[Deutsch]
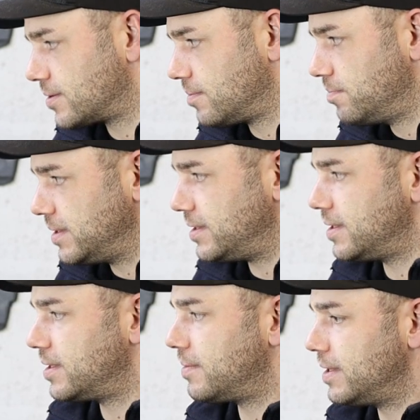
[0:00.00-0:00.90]
Jahr so ein
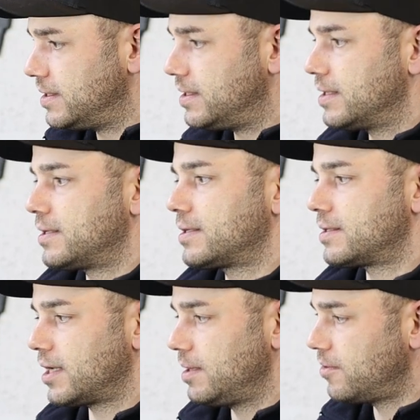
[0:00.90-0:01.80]
bisschen, aber dieses Jahr ist
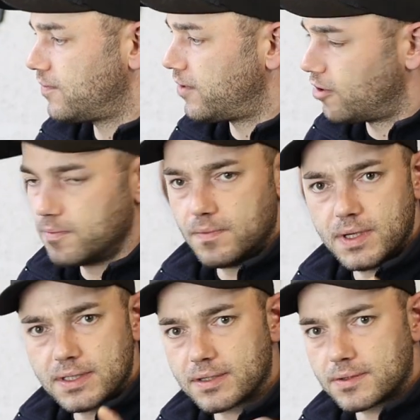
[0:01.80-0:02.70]
extrem. Und warum
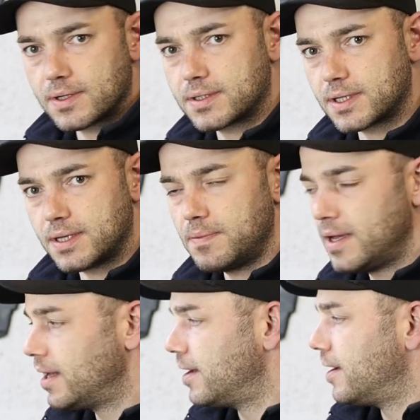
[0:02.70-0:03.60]
ist das so extrem?
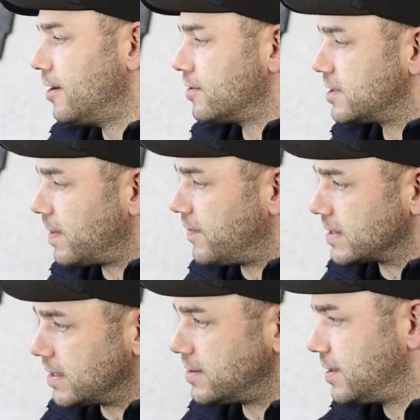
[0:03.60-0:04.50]
Und zwar war
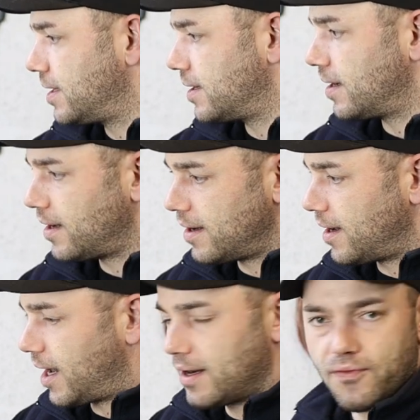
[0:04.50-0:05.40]
das ganze Ding
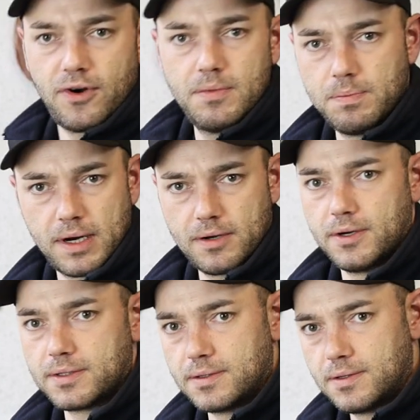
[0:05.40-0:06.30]
randvoll mit
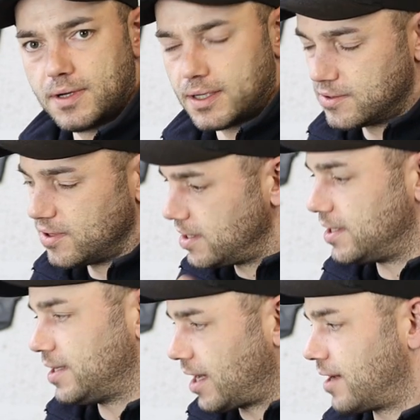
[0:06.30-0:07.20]
Blattläusen. Also so
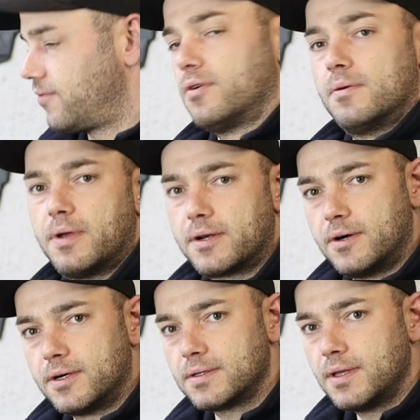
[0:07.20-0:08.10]
richtig randvoll mit
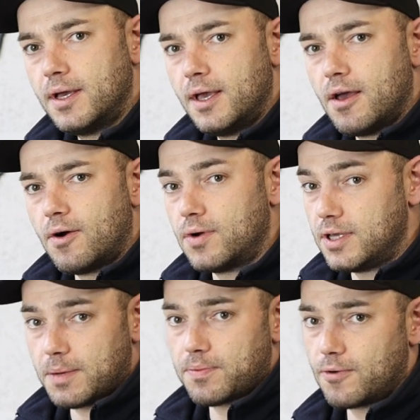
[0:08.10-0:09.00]
Blattläusen. Und
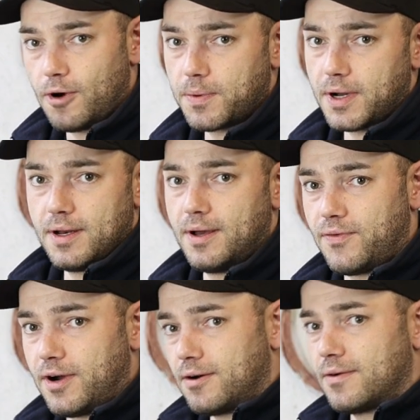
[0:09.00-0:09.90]
ich habe überhaupt keine
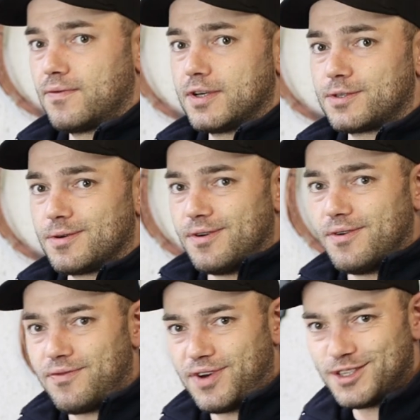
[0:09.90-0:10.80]
Erfahrung, was
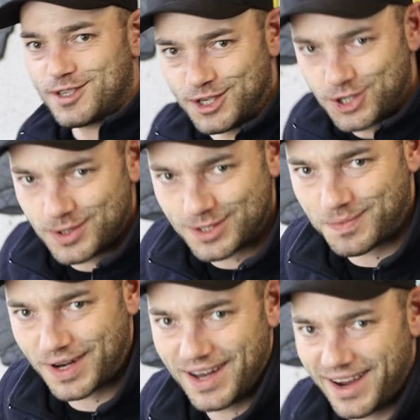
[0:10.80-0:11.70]
so
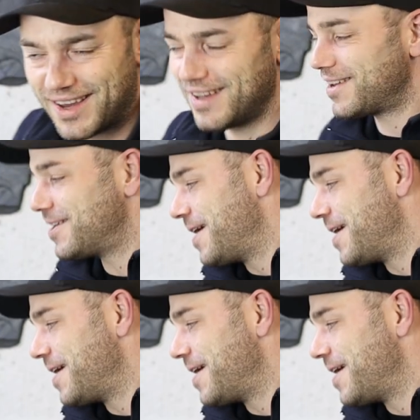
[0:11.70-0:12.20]
Pflanzenschutzmittel angeht.